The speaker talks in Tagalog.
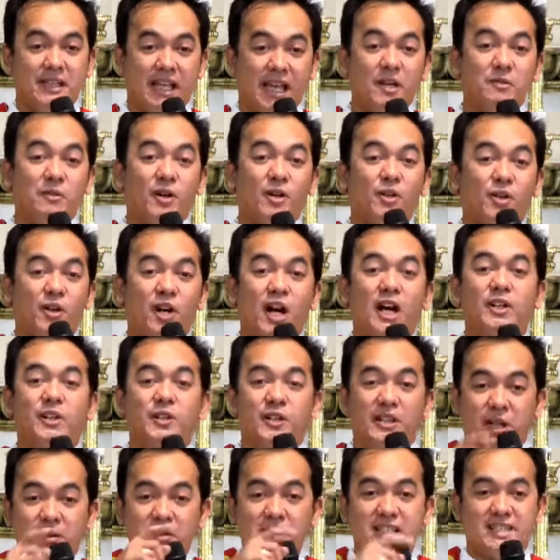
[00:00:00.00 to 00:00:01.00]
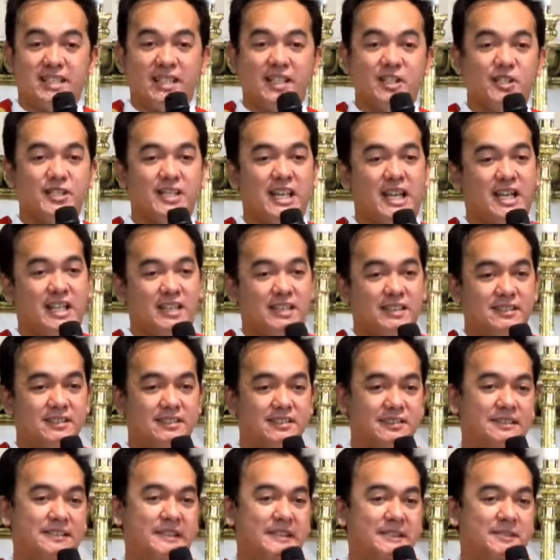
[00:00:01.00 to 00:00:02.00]
Ewan ko kung anong gawin sa'yo niyan.
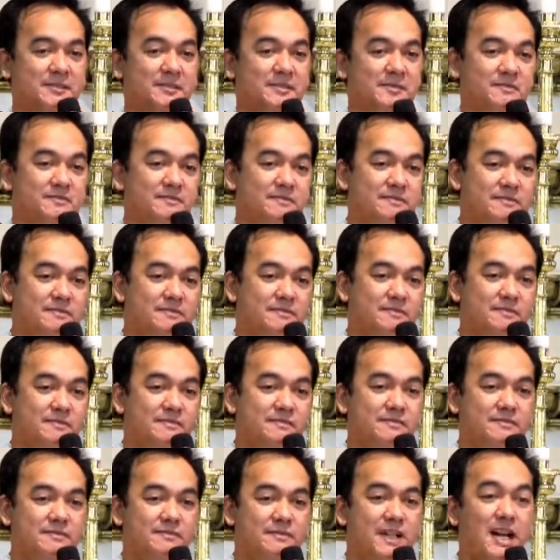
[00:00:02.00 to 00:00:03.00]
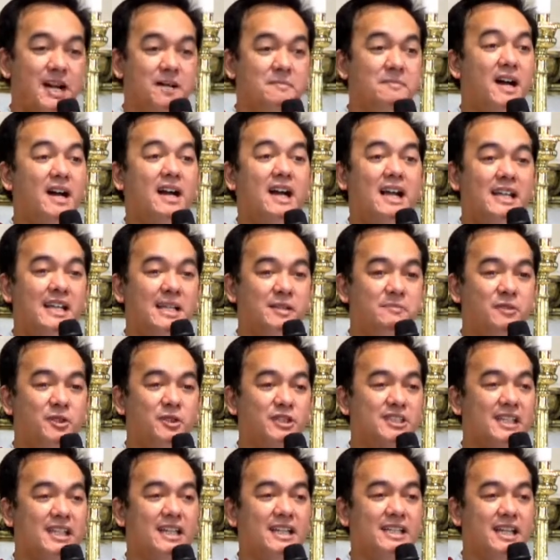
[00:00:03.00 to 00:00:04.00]
Baka
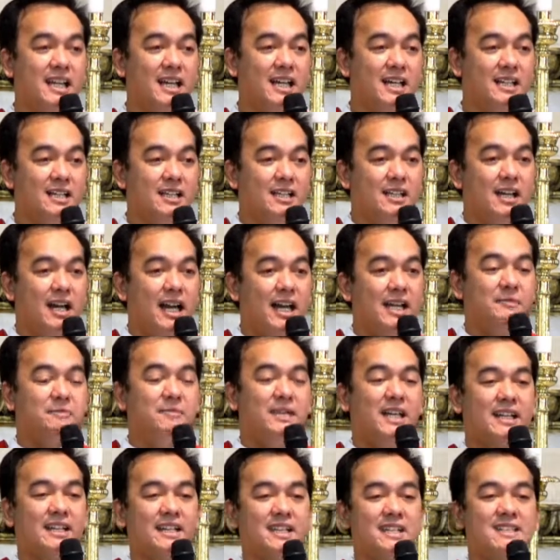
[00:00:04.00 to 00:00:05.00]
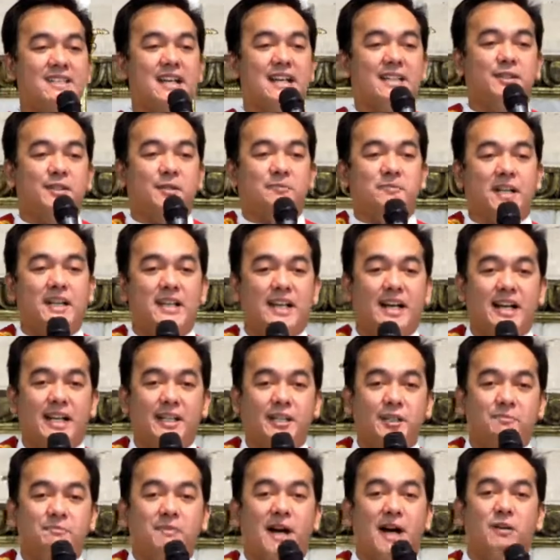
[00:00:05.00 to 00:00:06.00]
makalimot yan na, ay, Biyernes Santo pala
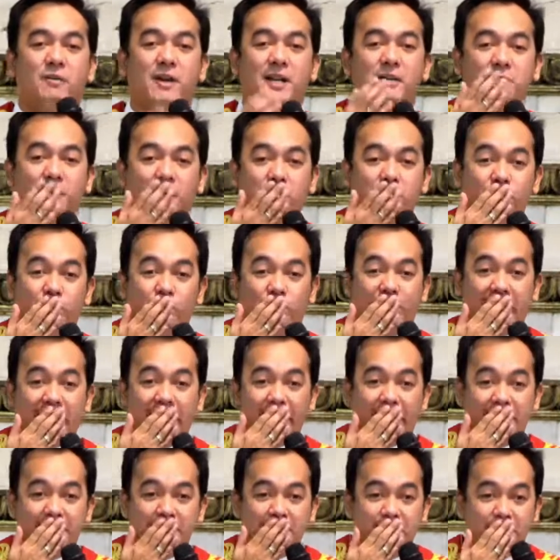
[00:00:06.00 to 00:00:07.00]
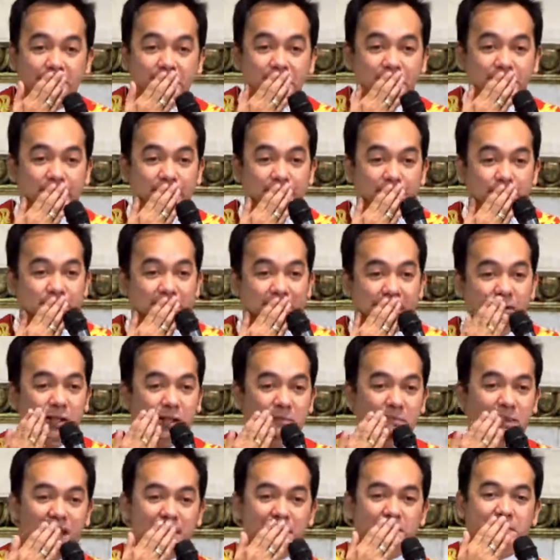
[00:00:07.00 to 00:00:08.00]
ngayon, bawal magmura. Naku,
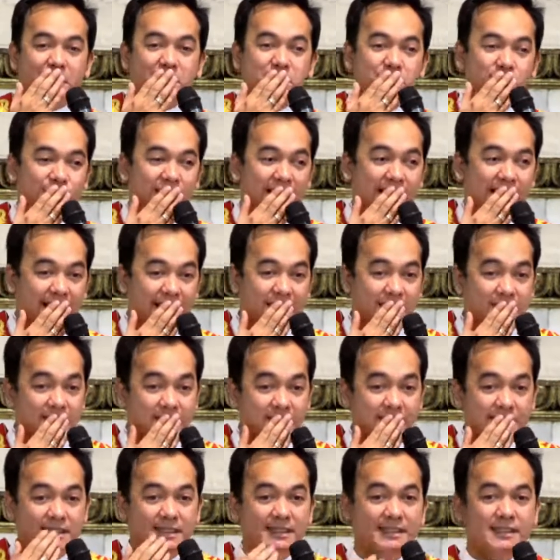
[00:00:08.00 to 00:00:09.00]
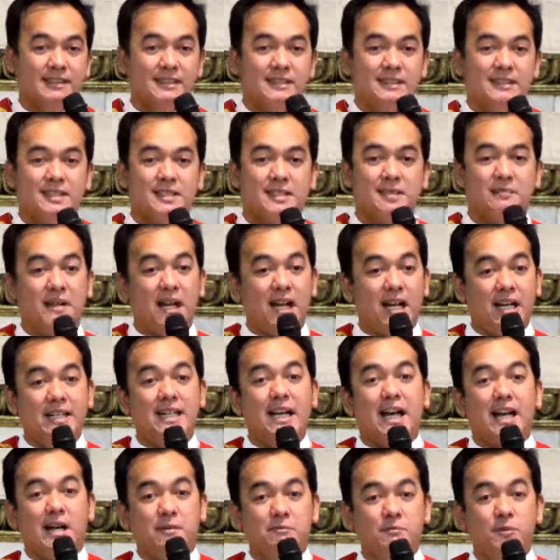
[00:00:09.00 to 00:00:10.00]
bawal pala magmura ngayon. Kasi baka
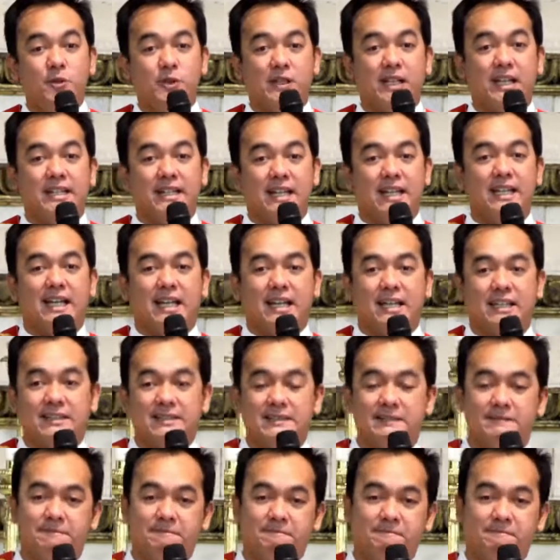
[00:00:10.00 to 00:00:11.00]
nakamura na yan.